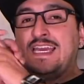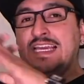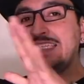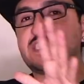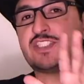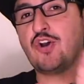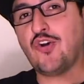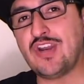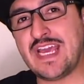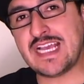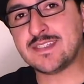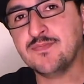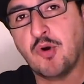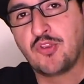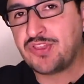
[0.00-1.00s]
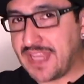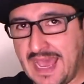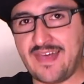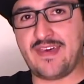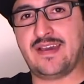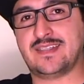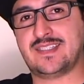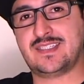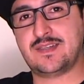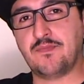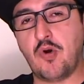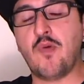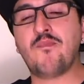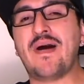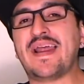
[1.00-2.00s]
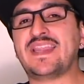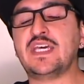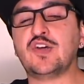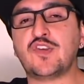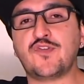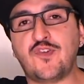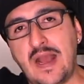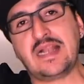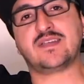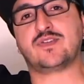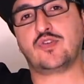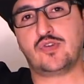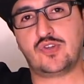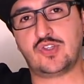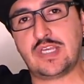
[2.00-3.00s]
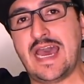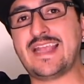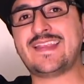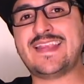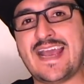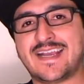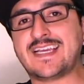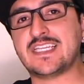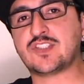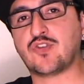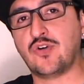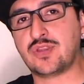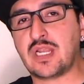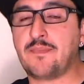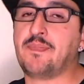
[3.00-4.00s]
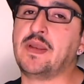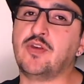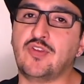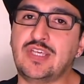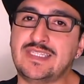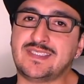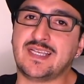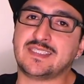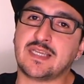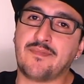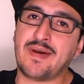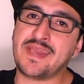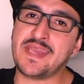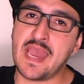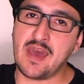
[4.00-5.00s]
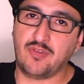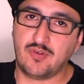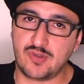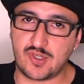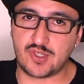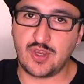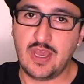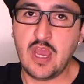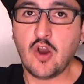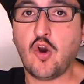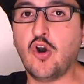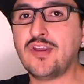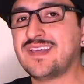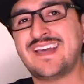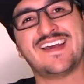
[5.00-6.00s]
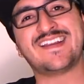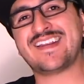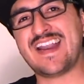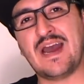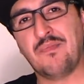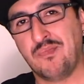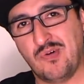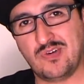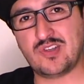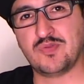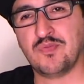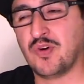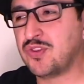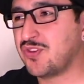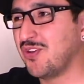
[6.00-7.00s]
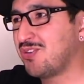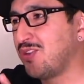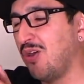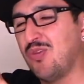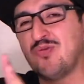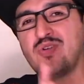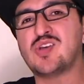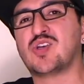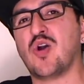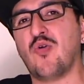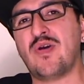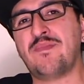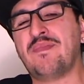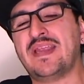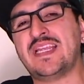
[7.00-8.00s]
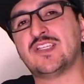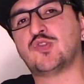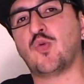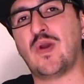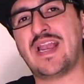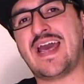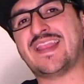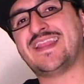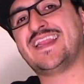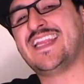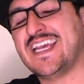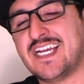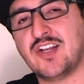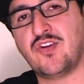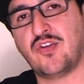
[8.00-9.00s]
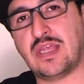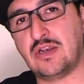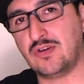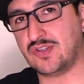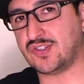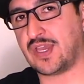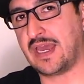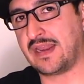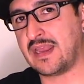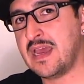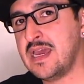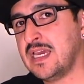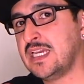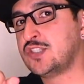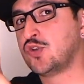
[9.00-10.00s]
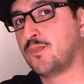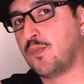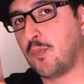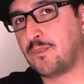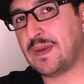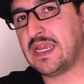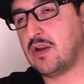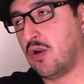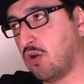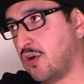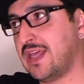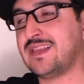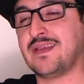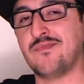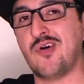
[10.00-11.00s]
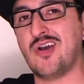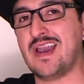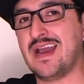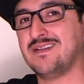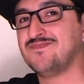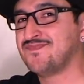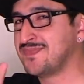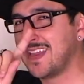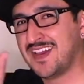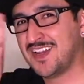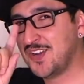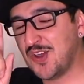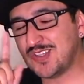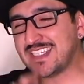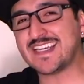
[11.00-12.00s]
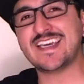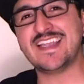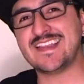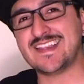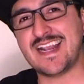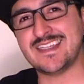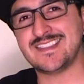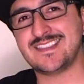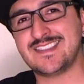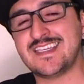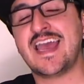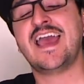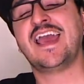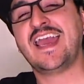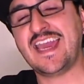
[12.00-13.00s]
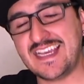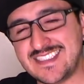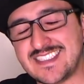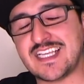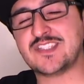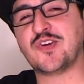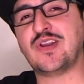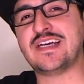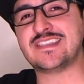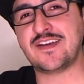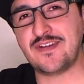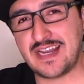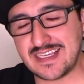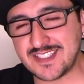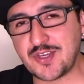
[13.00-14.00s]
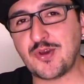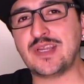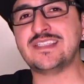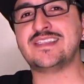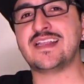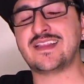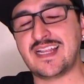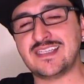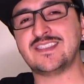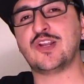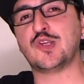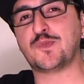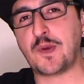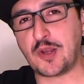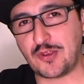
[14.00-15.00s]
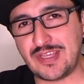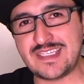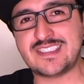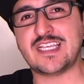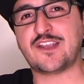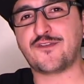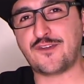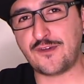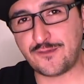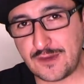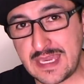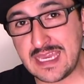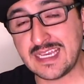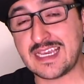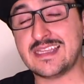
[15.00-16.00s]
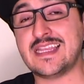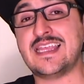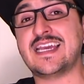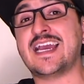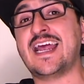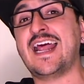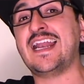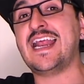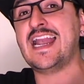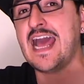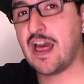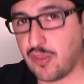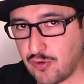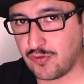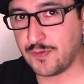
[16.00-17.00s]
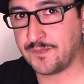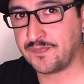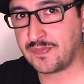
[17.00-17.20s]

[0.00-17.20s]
Historias montadas, bombardeos falsos, ataques contra periodistas amañados. Jorge Ramos montó todo un show en Venezuela digno del Oscar y su pupilo Loret de Mola no se queda atrás. Estas son las revelaciones detrás de los periodistas Fifi que te dejarán helado.